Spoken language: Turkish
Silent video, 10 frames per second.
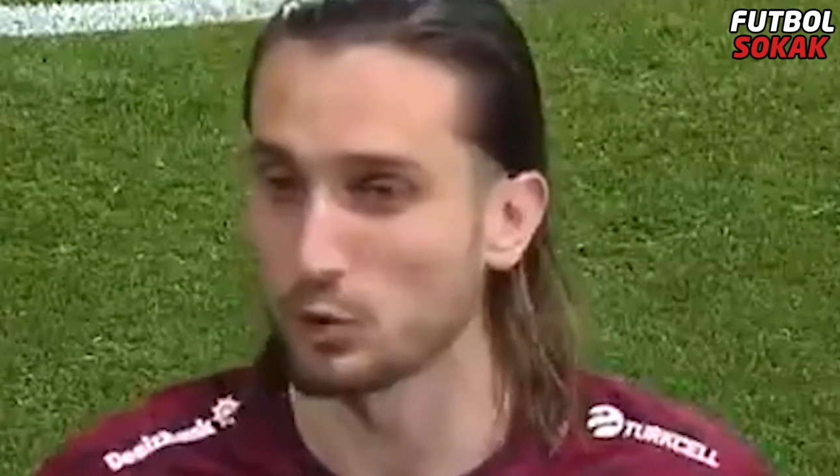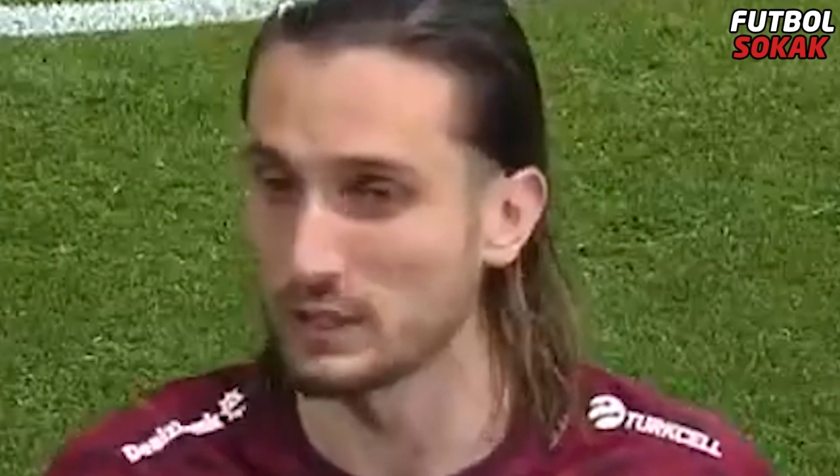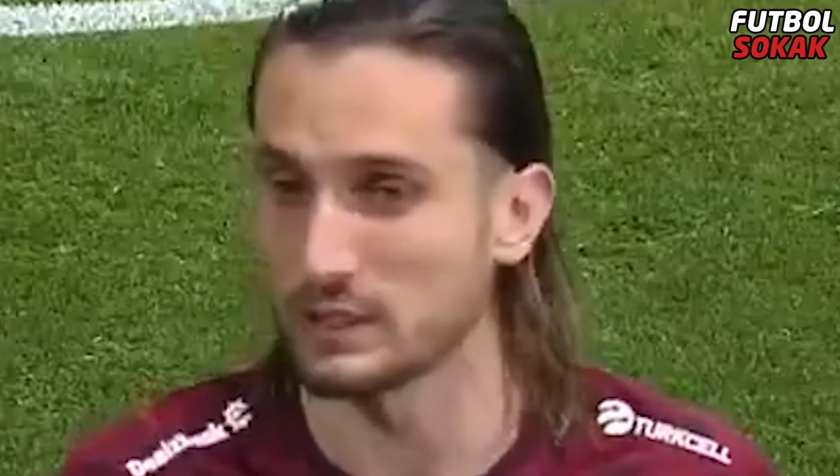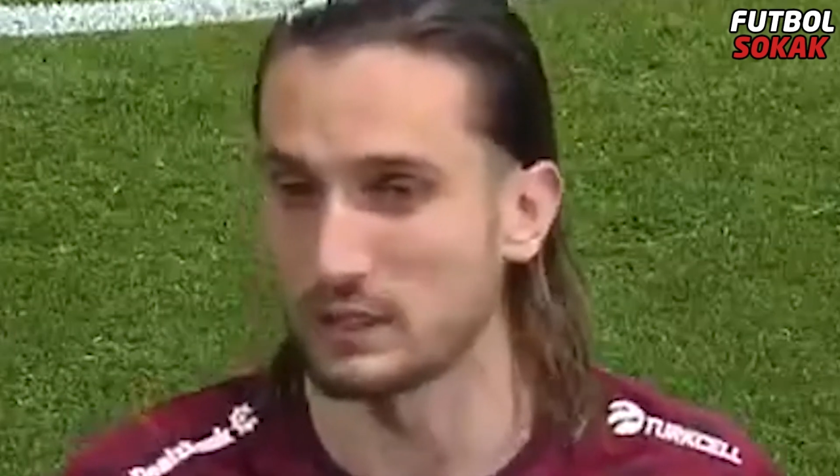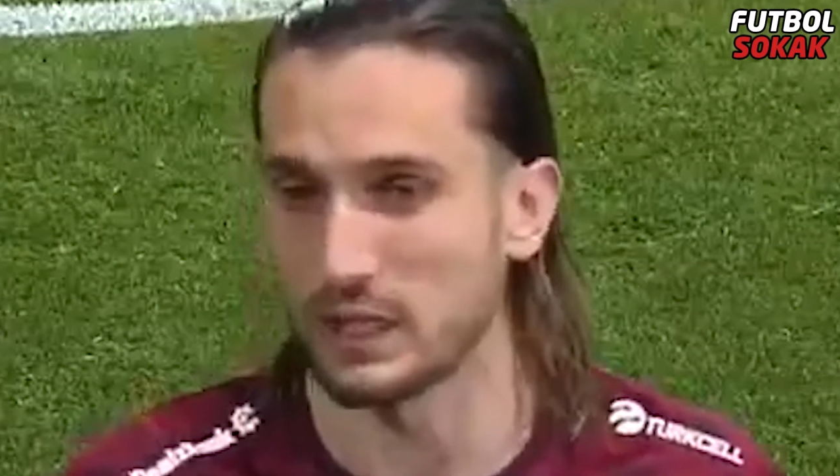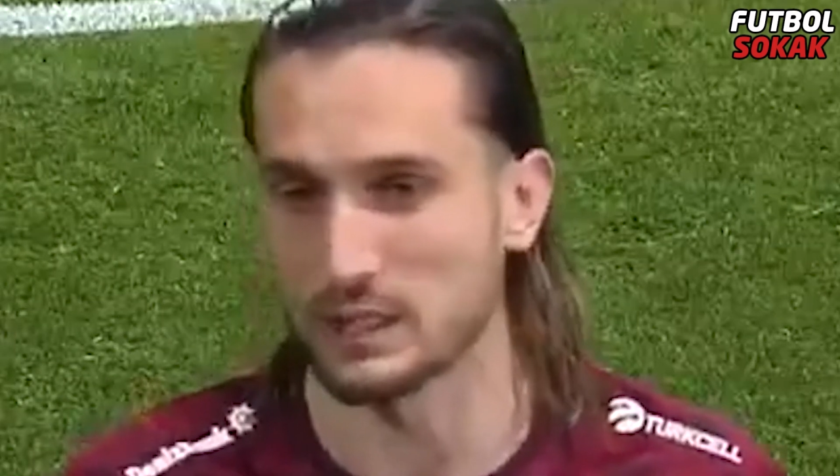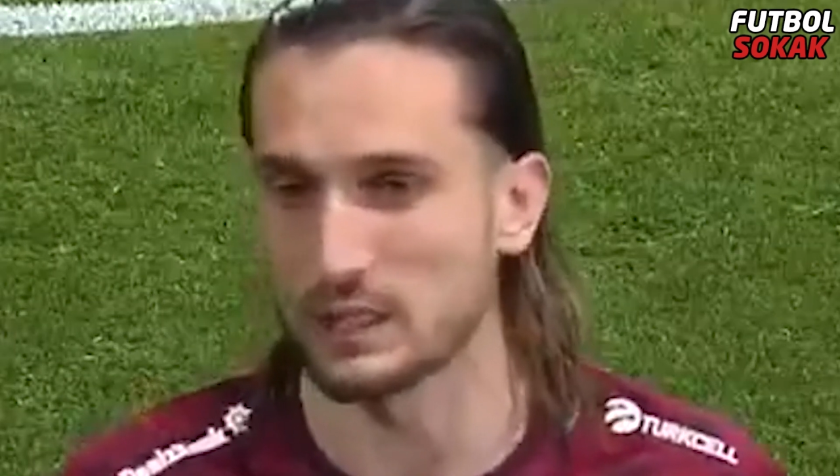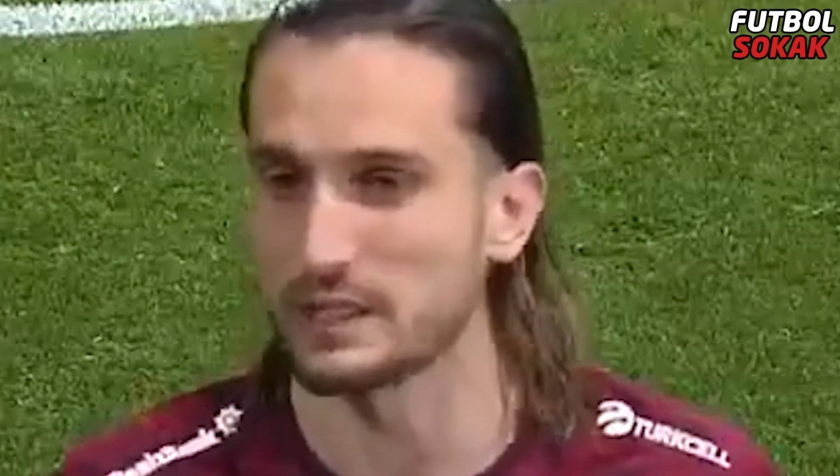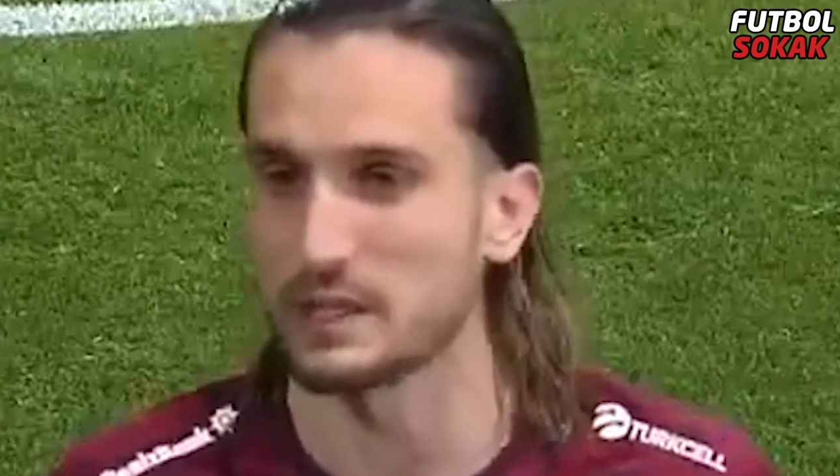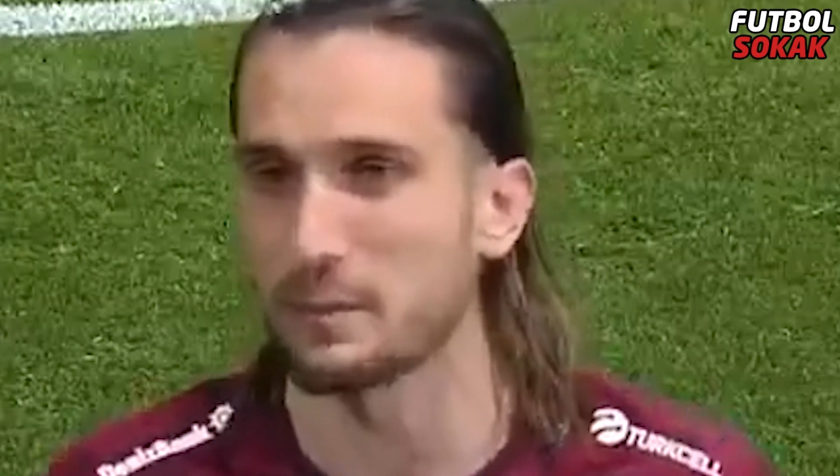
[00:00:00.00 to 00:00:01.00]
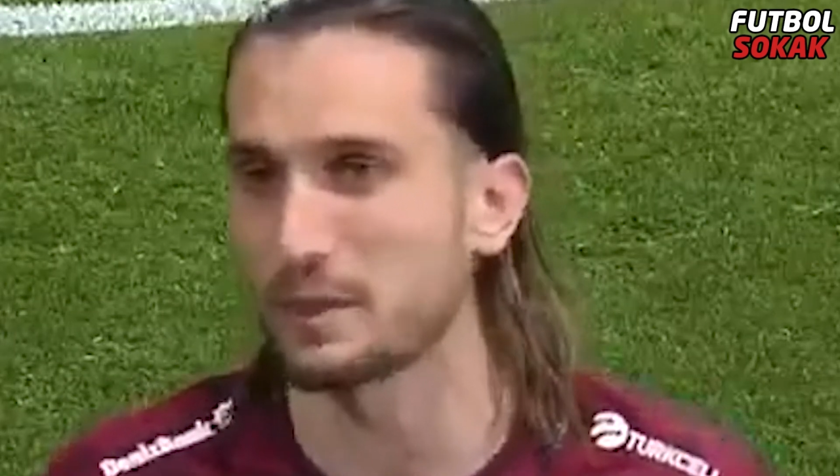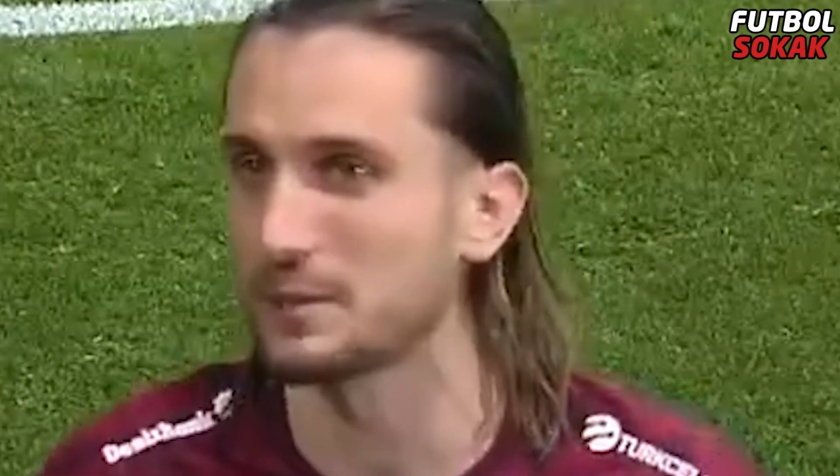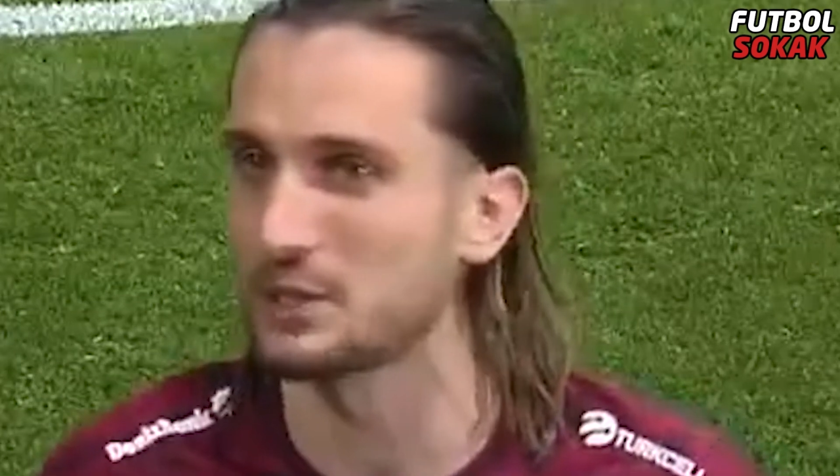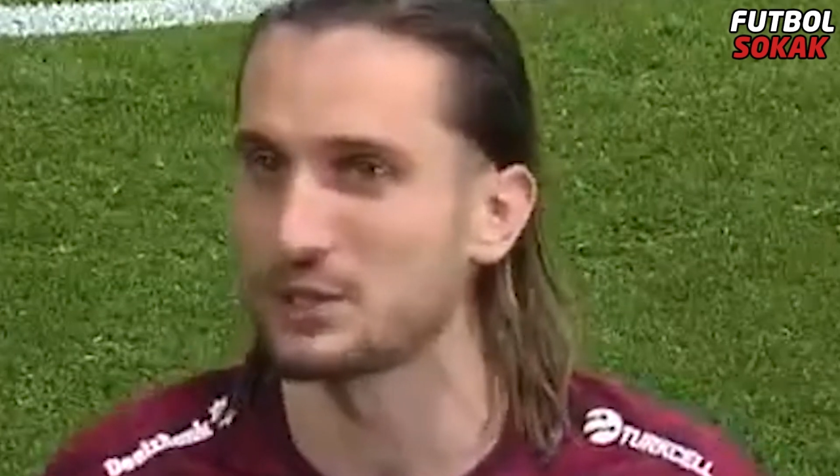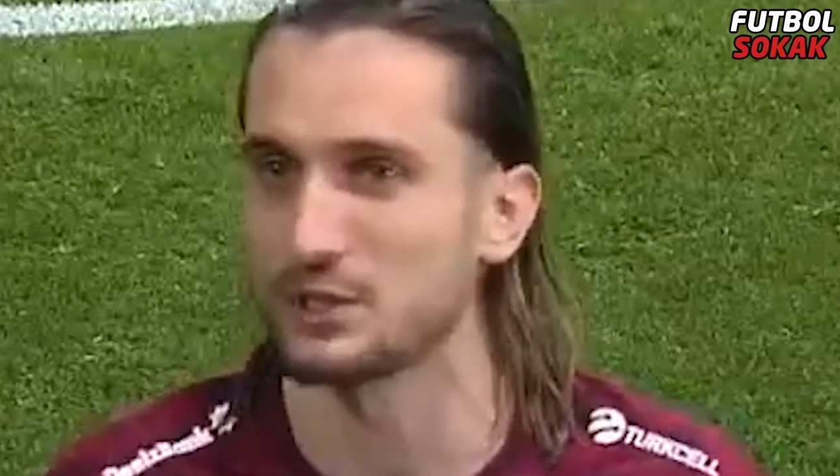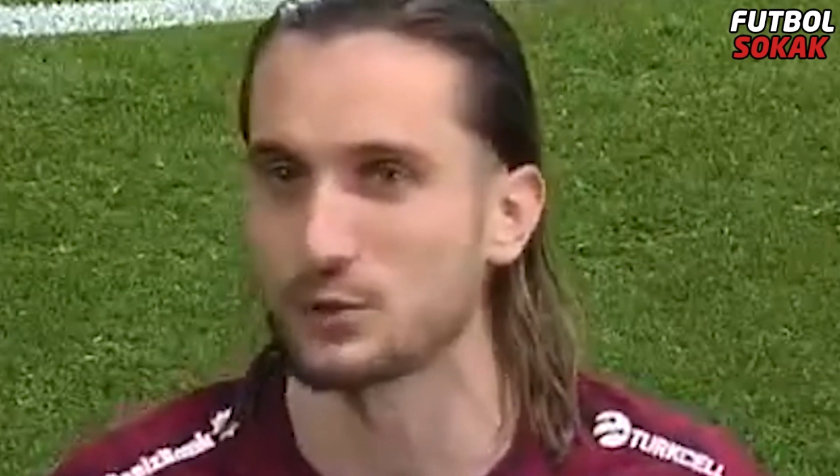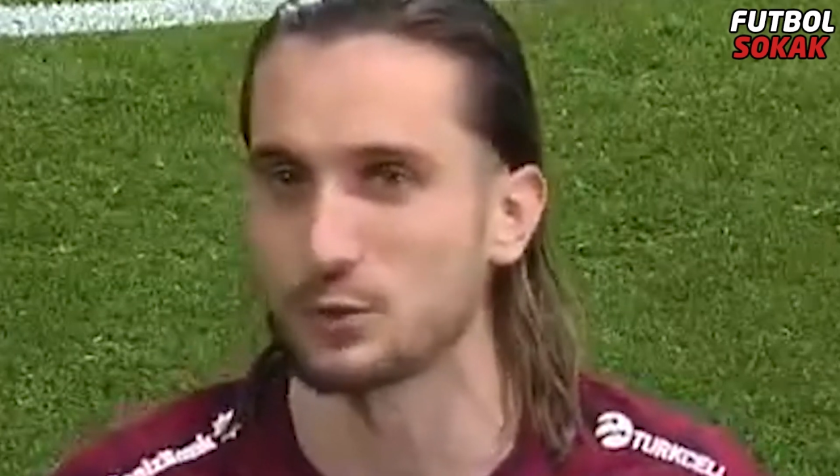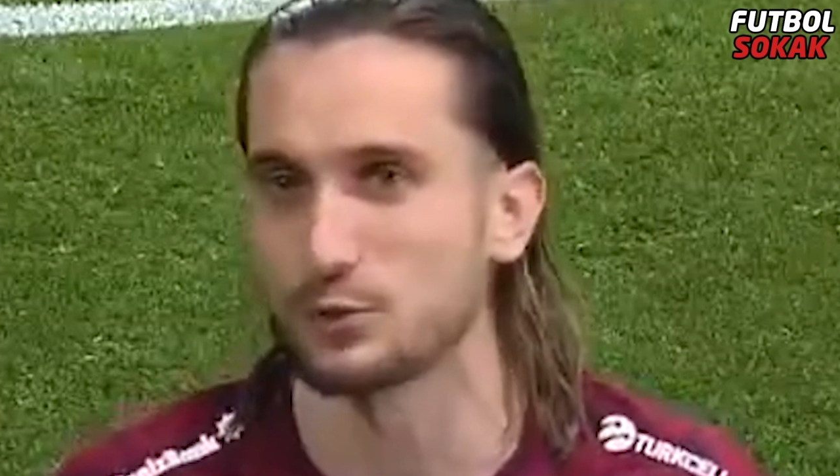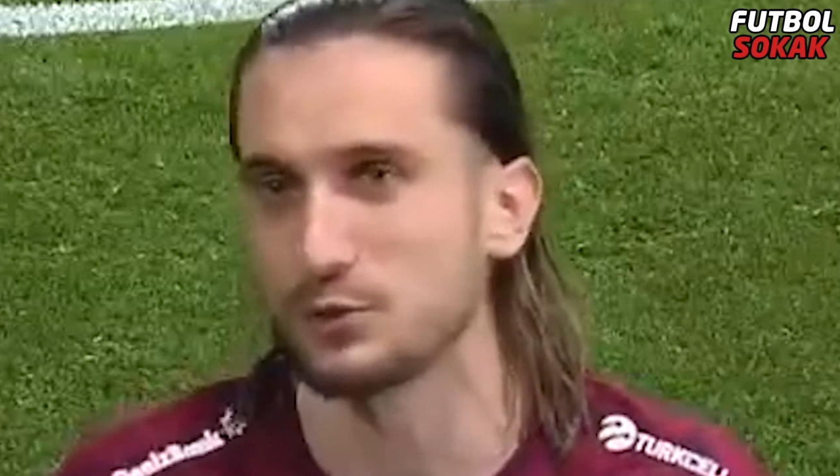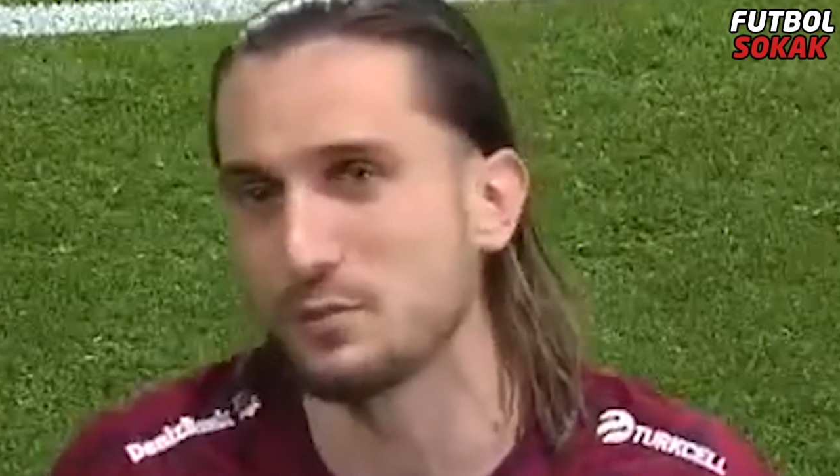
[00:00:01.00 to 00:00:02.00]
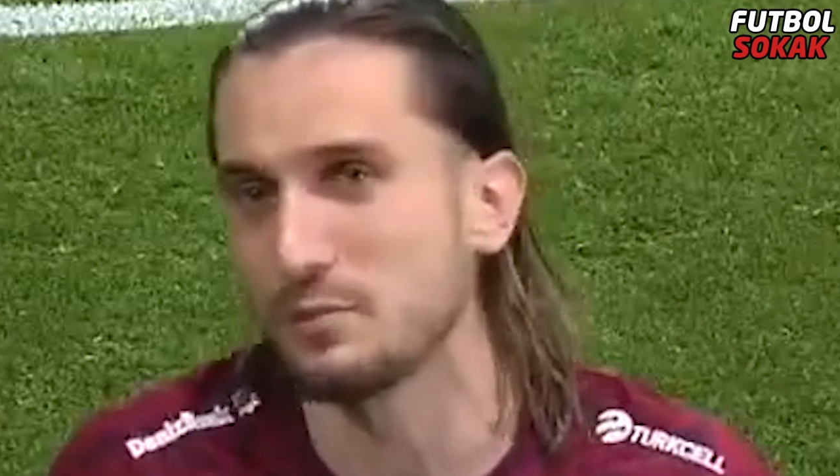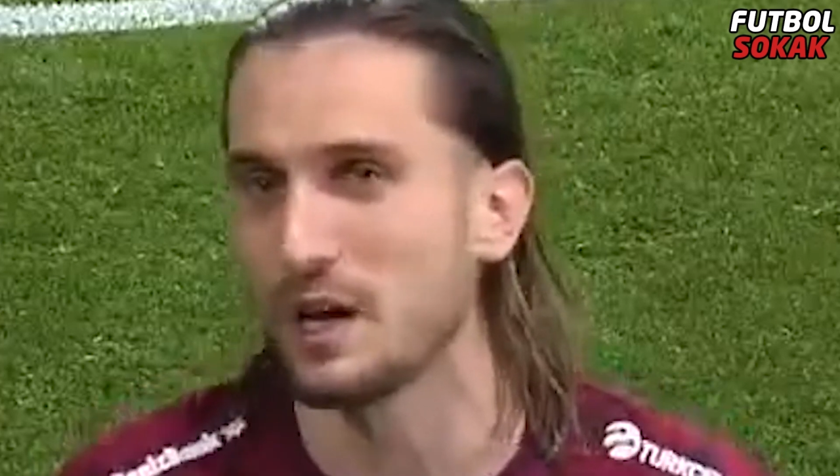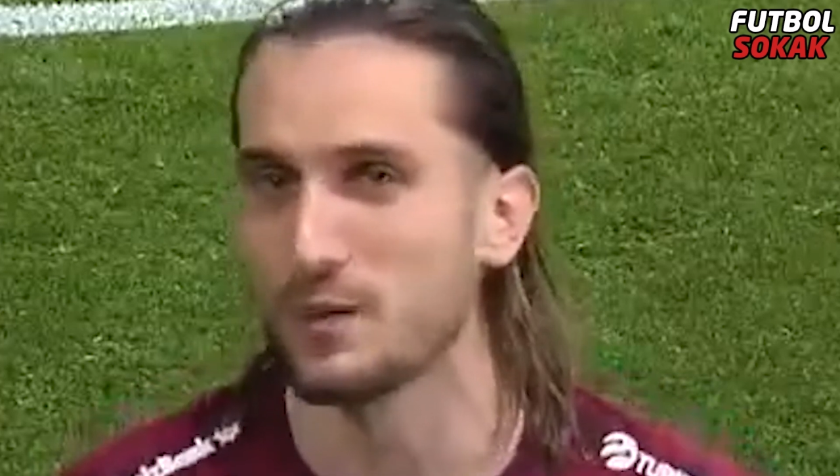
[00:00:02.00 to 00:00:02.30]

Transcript: onların hatalarını kapatmak için de koşuyorum.